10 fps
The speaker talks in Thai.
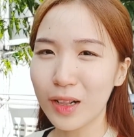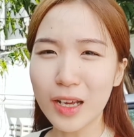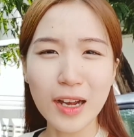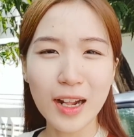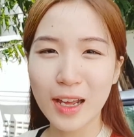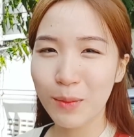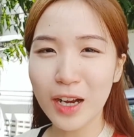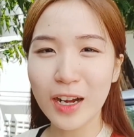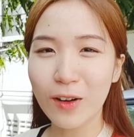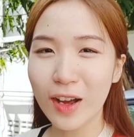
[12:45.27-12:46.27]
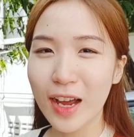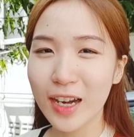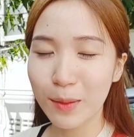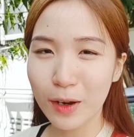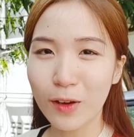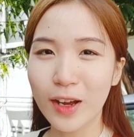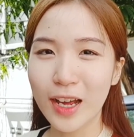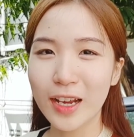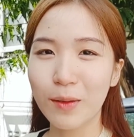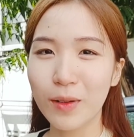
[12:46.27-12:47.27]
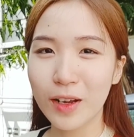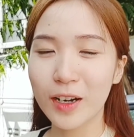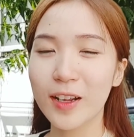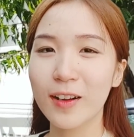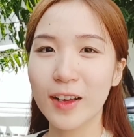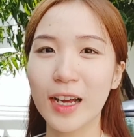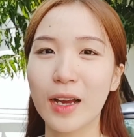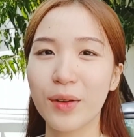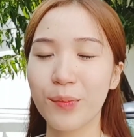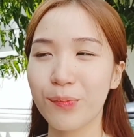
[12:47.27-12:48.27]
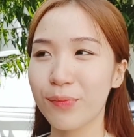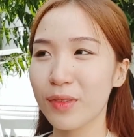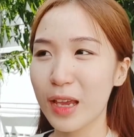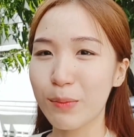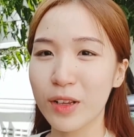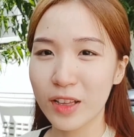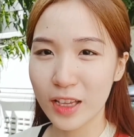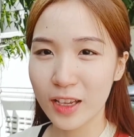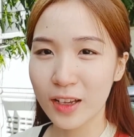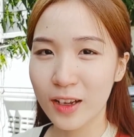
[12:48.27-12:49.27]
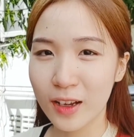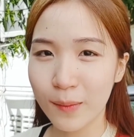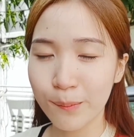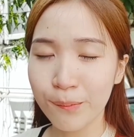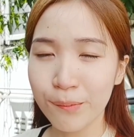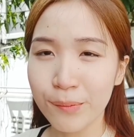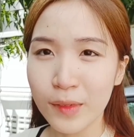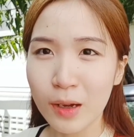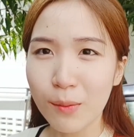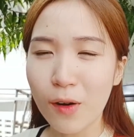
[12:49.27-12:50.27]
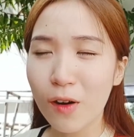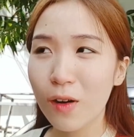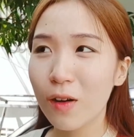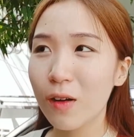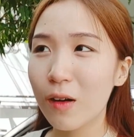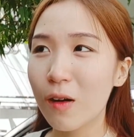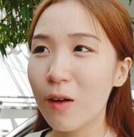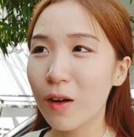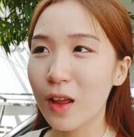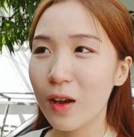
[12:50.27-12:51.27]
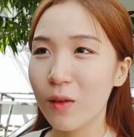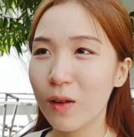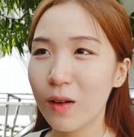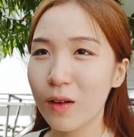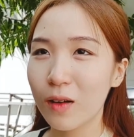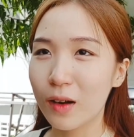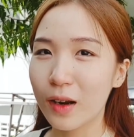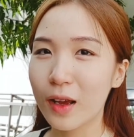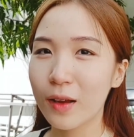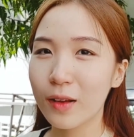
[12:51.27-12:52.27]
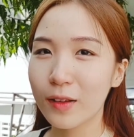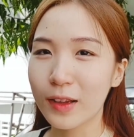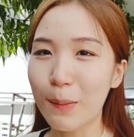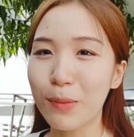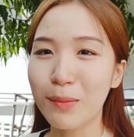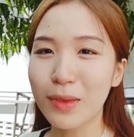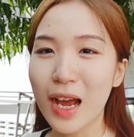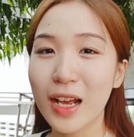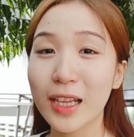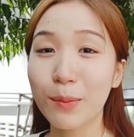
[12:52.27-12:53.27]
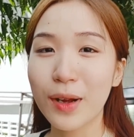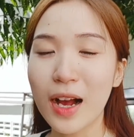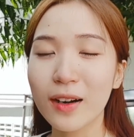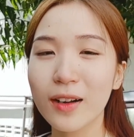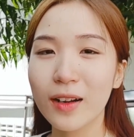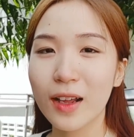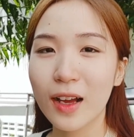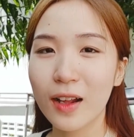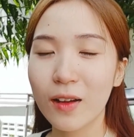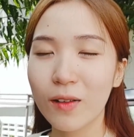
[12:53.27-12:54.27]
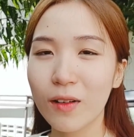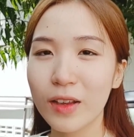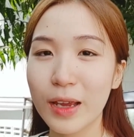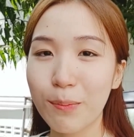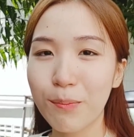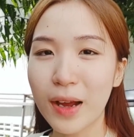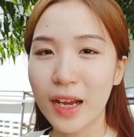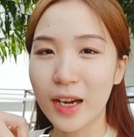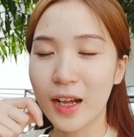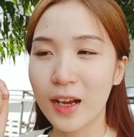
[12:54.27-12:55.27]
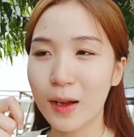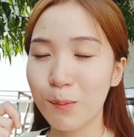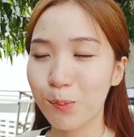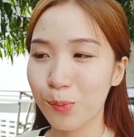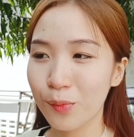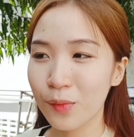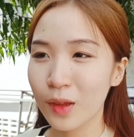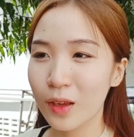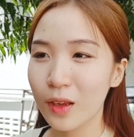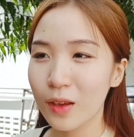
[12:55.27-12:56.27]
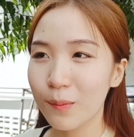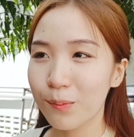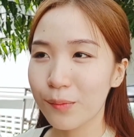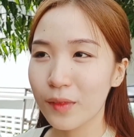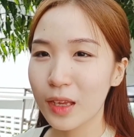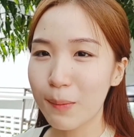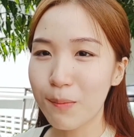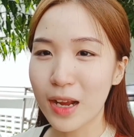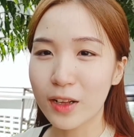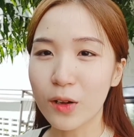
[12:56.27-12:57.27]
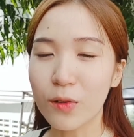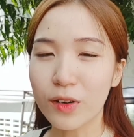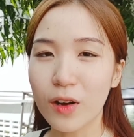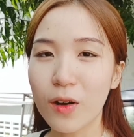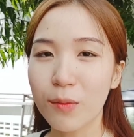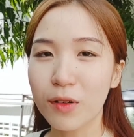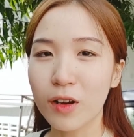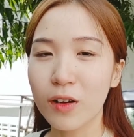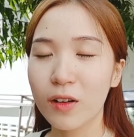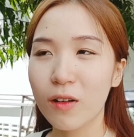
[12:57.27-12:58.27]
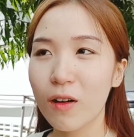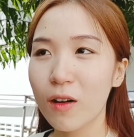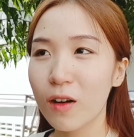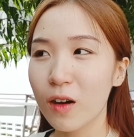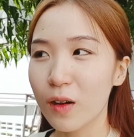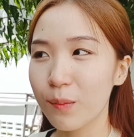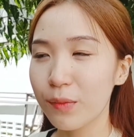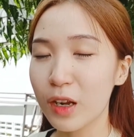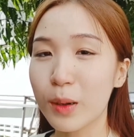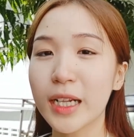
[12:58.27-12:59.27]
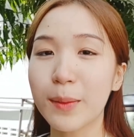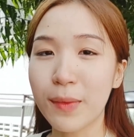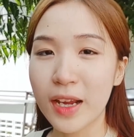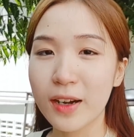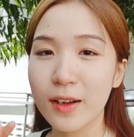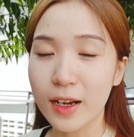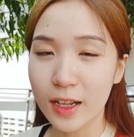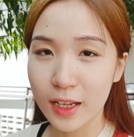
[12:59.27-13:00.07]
เรื่องอะไรไม่เคยร้องไห้นะมาร้องไห้กับเรื่องนี้เลยอ่ะเจ็บจริงพอออกแล้วก็นั่งซับน้ำตาสักพักหนึ่งนะคะแล้วก็เย็บไหมนะคะเย็บไหม2 รอบเนาะก็เดี๋ยวมาตัดไหมอีก1 อา